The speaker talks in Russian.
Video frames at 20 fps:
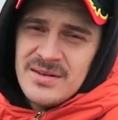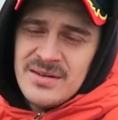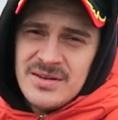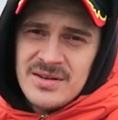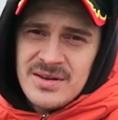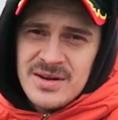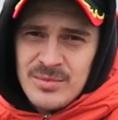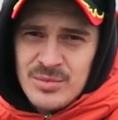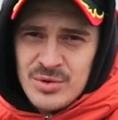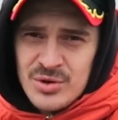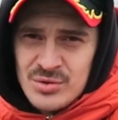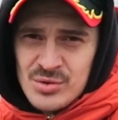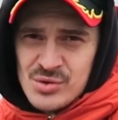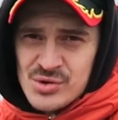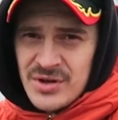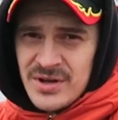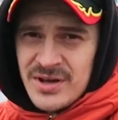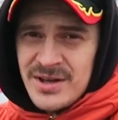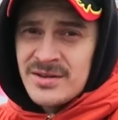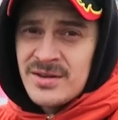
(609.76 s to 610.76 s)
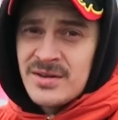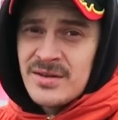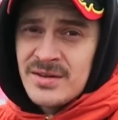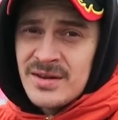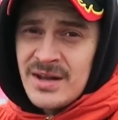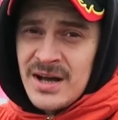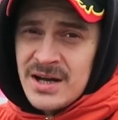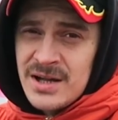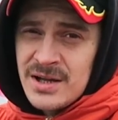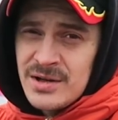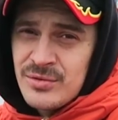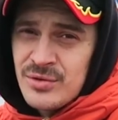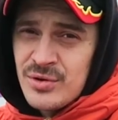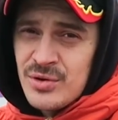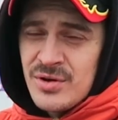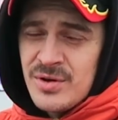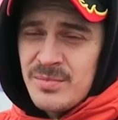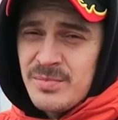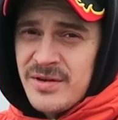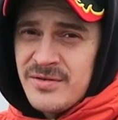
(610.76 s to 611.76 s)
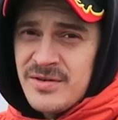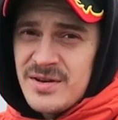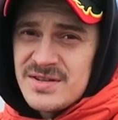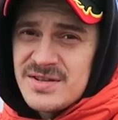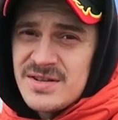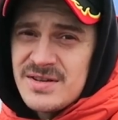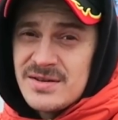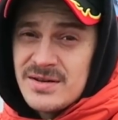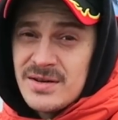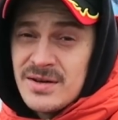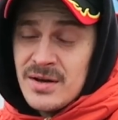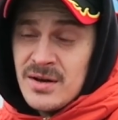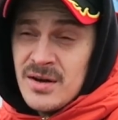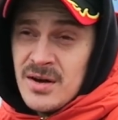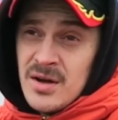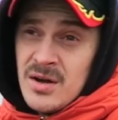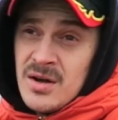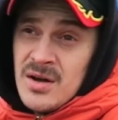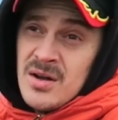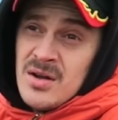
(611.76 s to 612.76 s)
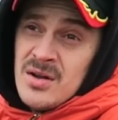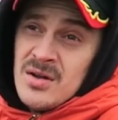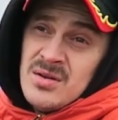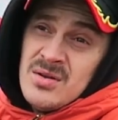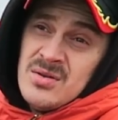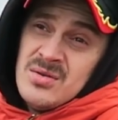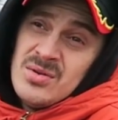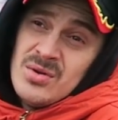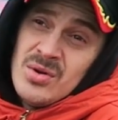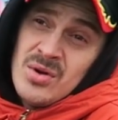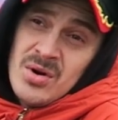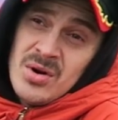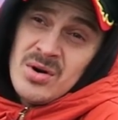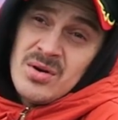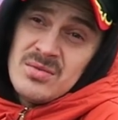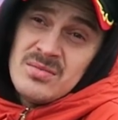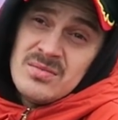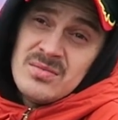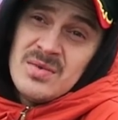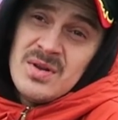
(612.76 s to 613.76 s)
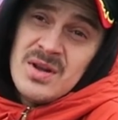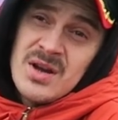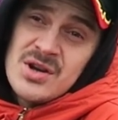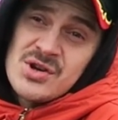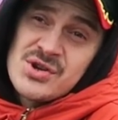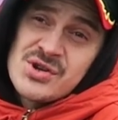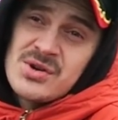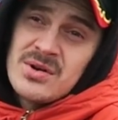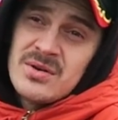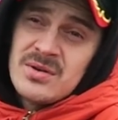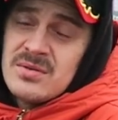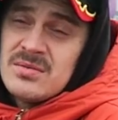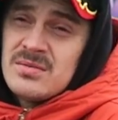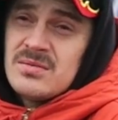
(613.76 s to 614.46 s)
и никому не нужна. И на голову ее не повесить. Но я решил